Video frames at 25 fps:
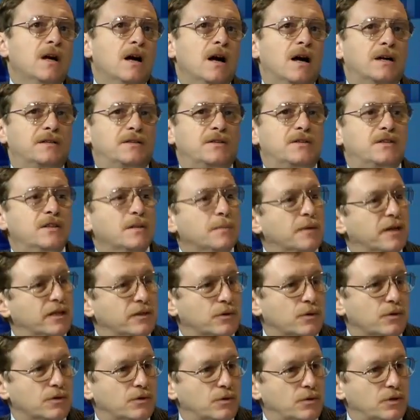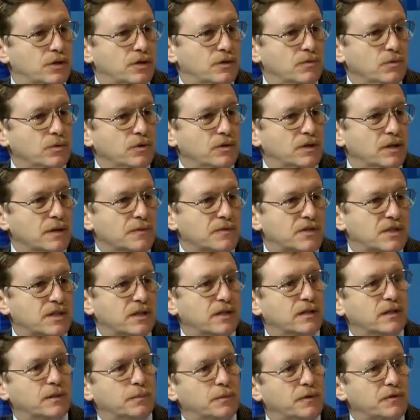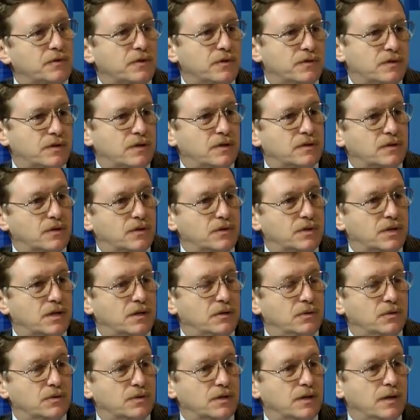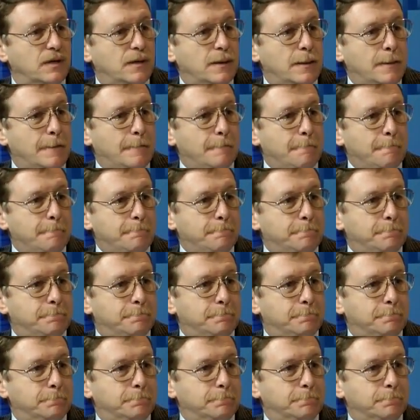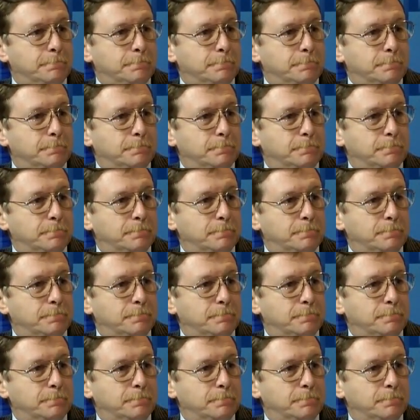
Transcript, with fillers: от системы, которая существует там в странах бывшего Советского Союза. Ну, скажем,